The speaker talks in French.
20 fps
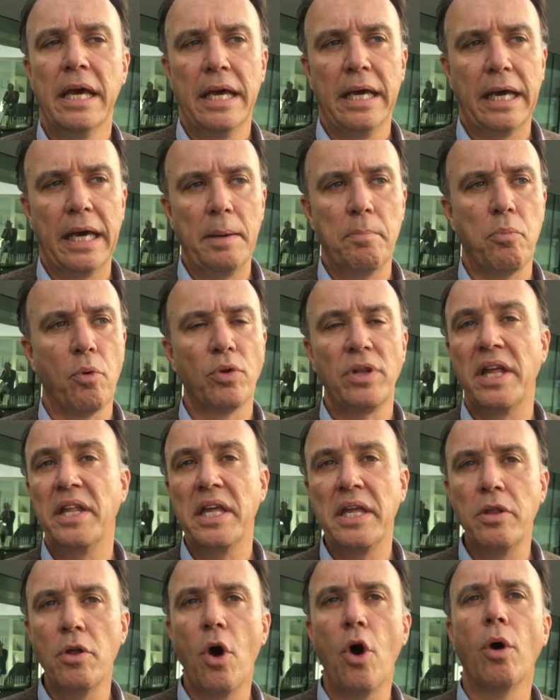et répondent à
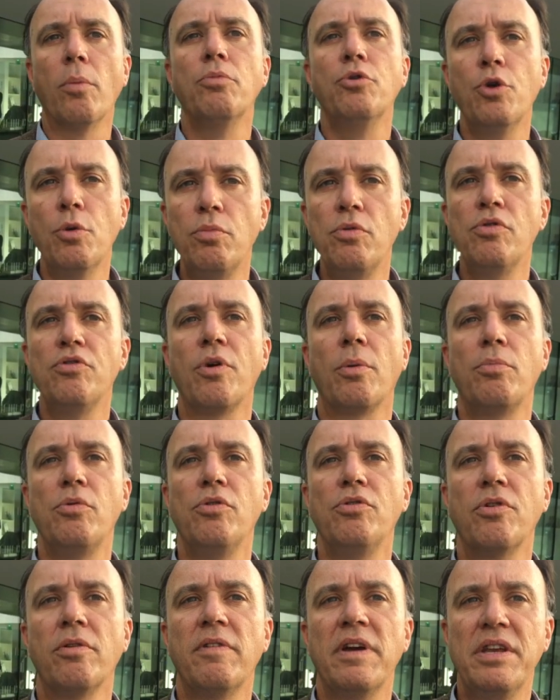des normes de plus en
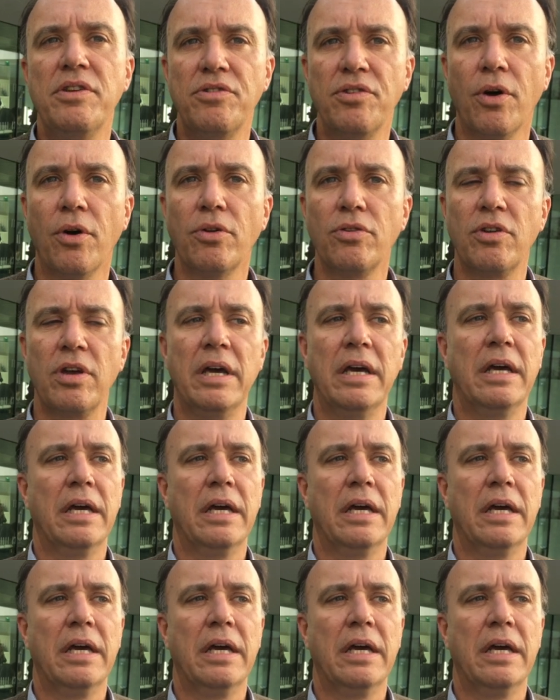plus envahissantes.